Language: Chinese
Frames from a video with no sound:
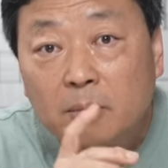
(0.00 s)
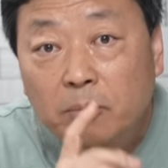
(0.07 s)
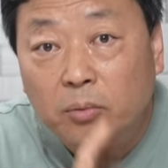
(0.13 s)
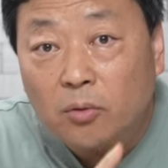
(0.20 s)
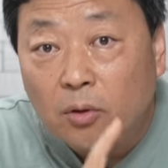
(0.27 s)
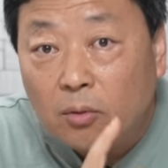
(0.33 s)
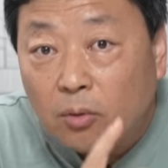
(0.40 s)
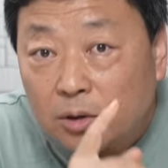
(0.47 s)

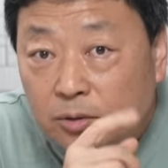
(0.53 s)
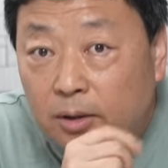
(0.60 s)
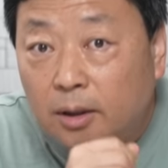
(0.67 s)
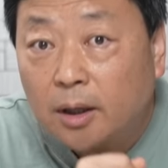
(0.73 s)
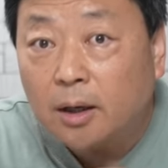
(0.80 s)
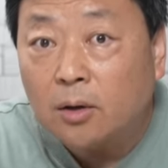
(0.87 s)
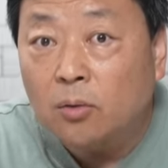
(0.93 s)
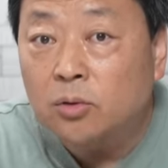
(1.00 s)
不过我觉
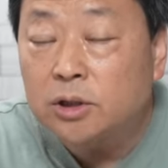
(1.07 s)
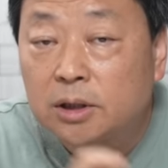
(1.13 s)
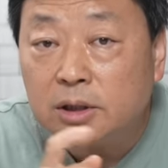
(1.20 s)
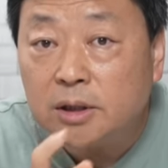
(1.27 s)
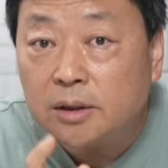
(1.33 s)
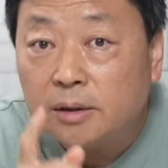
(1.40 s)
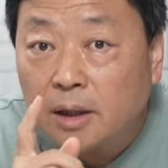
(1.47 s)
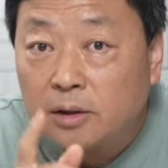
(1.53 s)
得胡锡
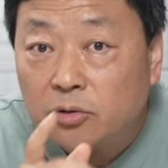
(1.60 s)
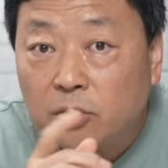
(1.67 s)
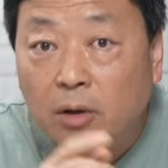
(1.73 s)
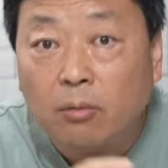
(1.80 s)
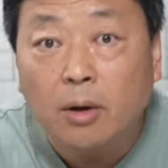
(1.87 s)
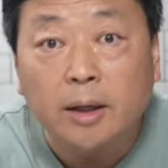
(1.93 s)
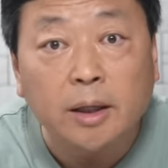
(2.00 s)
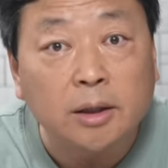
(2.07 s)
进他这
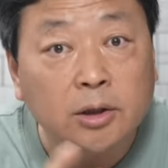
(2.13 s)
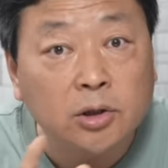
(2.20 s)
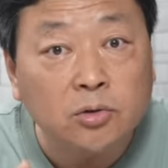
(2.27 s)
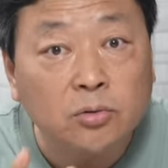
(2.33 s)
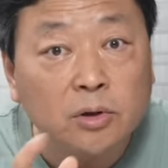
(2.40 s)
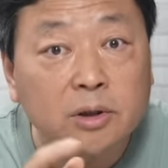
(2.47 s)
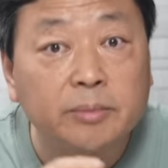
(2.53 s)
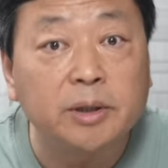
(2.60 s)
段话也提
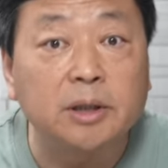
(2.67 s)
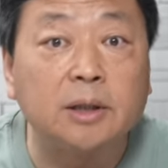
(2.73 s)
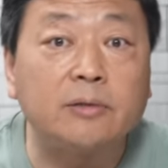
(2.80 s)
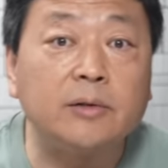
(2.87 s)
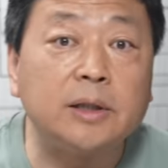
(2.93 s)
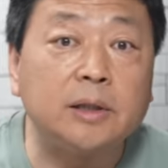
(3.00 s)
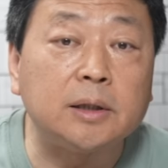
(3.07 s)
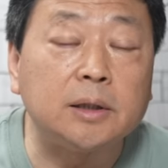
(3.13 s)
出了这么一个
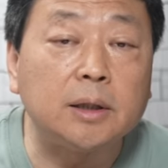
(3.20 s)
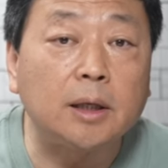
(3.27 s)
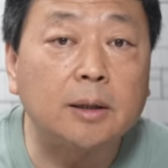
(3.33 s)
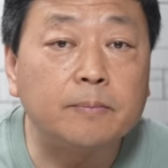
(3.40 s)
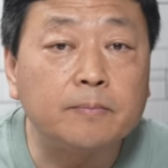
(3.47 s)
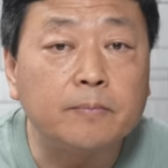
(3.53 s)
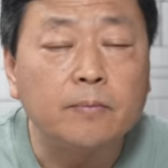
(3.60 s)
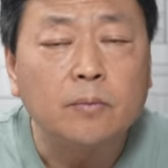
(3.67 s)
问题啊，
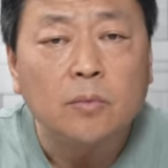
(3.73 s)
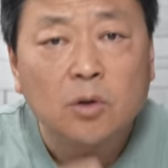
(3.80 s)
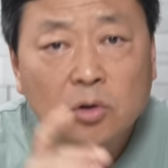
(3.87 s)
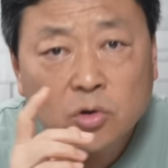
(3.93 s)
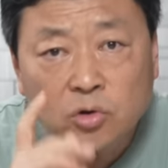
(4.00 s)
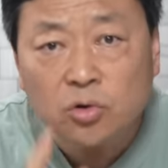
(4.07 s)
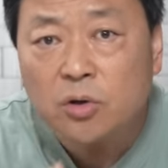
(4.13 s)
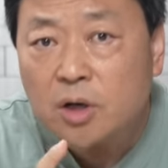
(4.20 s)

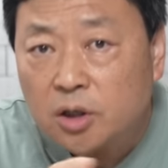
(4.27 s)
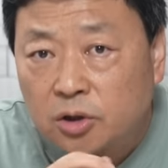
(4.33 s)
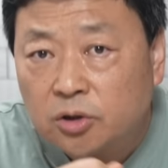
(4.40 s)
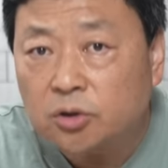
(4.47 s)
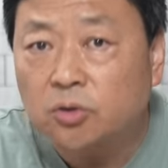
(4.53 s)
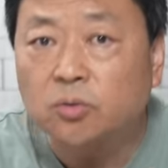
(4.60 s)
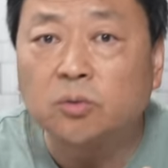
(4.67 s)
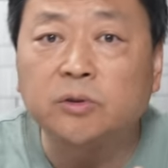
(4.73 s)
确
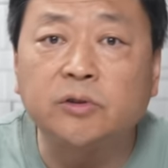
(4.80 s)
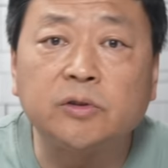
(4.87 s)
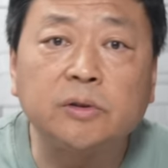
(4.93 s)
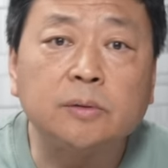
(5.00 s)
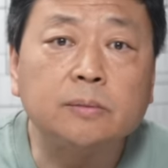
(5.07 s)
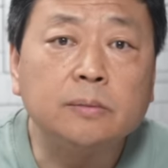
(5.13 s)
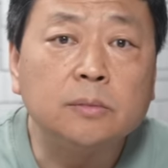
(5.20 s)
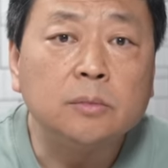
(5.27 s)
实如此。
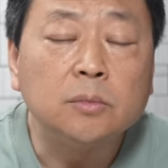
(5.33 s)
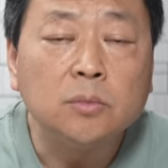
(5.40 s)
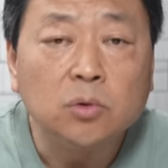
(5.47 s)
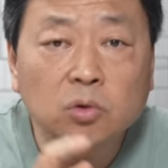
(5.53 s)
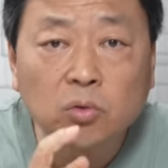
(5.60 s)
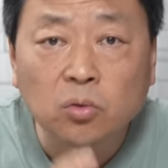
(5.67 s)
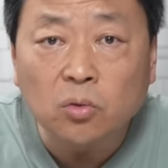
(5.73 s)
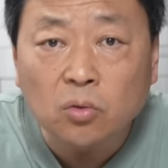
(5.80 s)

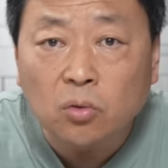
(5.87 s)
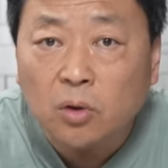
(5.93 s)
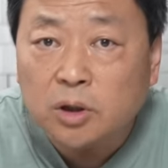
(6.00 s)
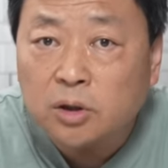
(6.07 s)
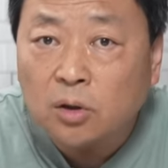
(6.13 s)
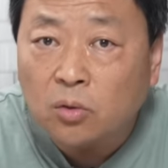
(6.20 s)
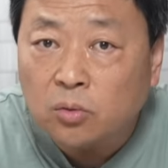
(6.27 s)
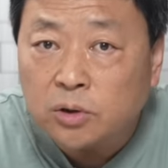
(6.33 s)
如果
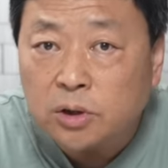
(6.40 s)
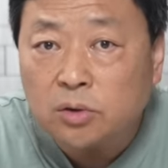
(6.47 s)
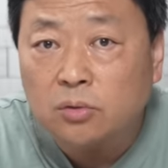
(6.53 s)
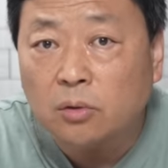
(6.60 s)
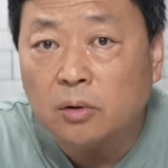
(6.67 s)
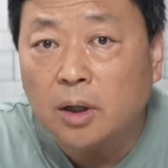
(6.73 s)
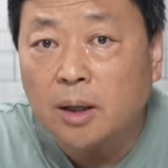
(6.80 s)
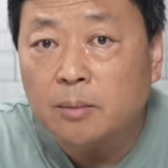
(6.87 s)
这个胡继
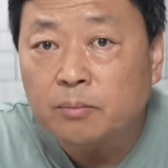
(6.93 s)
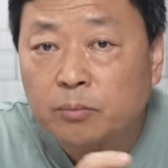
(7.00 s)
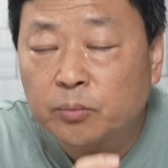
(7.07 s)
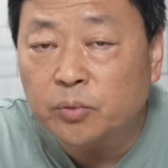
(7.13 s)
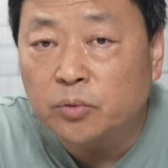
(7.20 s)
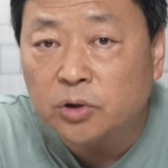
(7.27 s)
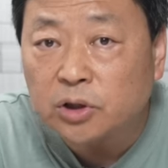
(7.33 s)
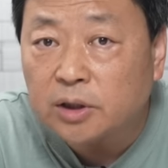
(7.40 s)
勇啊，
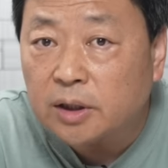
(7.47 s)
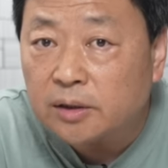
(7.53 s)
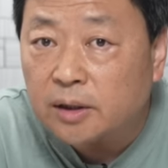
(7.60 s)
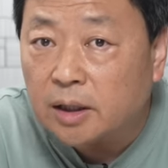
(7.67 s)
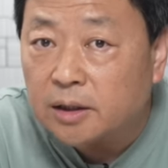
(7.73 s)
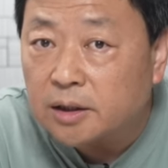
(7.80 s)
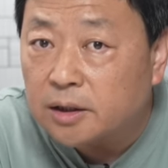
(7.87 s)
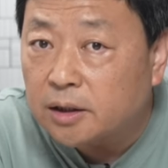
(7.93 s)
不是跟
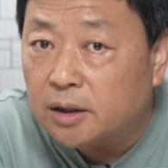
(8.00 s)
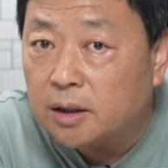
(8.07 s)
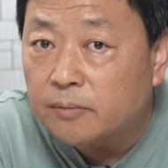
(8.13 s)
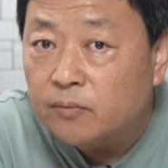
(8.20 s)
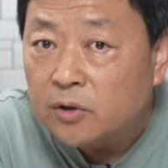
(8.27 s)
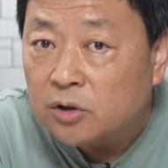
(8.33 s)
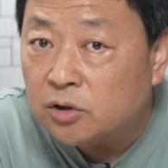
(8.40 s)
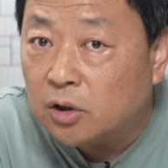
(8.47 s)
他的这个
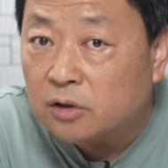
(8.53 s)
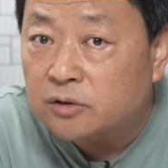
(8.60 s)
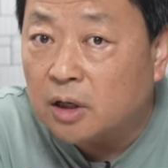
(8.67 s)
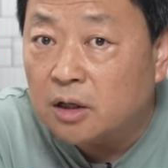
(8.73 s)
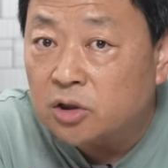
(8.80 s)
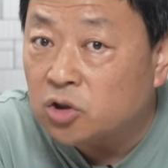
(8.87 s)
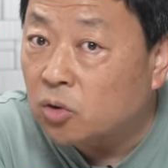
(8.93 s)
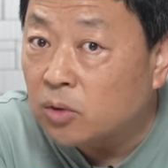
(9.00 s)
小三
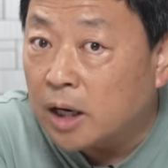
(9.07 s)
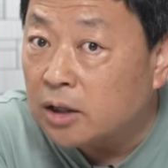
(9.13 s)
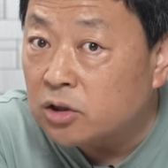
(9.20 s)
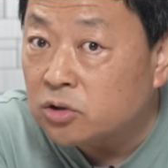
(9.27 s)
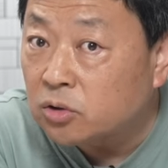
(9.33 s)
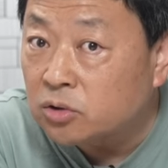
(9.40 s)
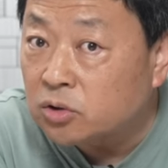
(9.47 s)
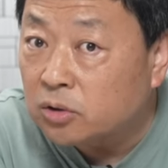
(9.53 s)
儿手拉着
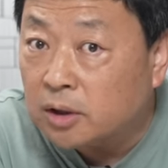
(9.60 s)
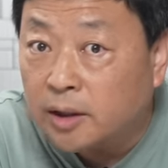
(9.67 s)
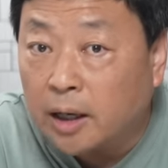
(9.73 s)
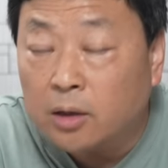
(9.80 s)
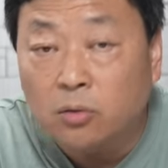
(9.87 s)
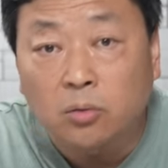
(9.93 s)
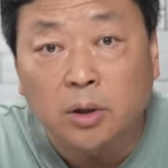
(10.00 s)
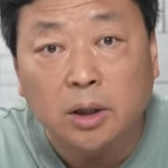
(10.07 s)
手走到
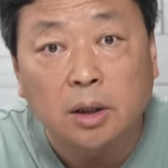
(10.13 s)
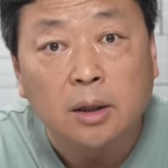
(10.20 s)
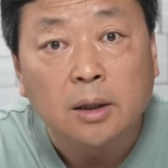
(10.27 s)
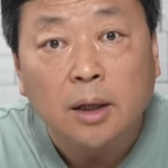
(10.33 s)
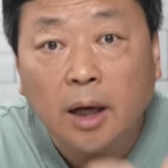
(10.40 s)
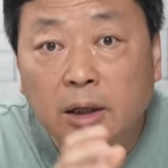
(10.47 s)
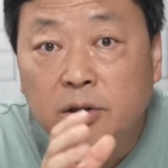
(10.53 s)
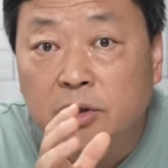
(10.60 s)
太古里，
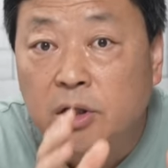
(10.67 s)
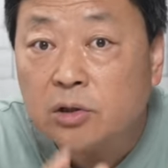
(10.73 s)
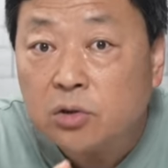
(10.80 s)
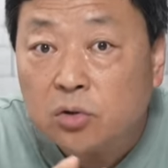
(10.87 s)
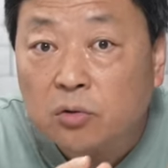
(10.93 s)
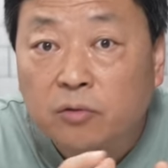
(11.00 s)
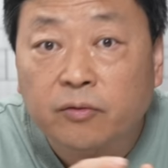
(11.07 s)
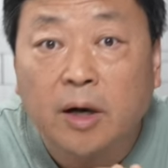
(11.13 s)
还真
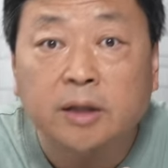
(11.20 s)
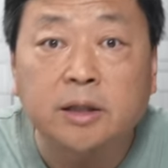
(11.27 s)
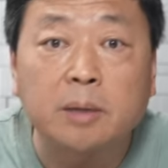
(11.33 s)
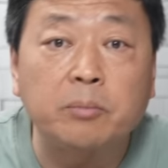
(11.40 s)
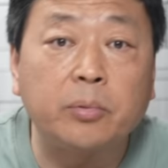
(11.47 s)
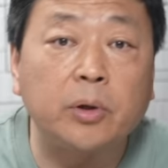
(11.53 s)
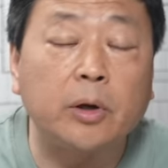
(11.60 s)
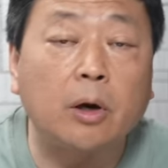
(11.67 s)
就发
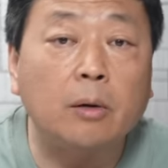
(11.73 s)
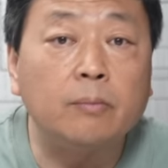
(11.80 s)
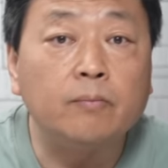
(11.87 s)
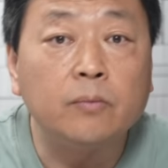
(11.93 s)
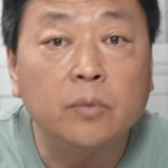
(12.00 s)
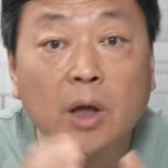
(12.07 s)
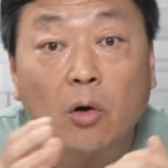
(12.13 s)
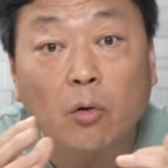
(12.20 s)
现不了。
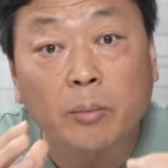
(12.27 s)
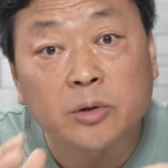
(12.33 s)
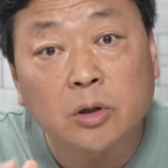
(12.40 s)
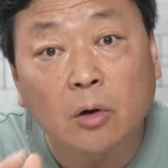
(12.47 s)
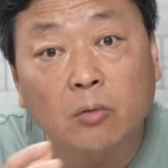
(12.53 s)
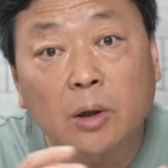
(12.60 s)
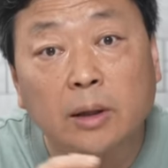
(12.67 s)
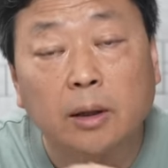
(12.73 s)
那我们
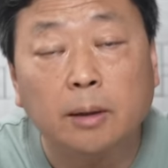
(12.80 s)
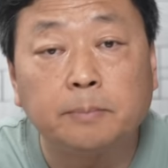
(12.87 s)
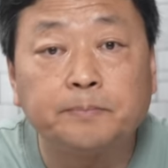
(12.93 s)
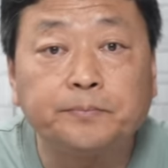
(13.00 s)
就要问了，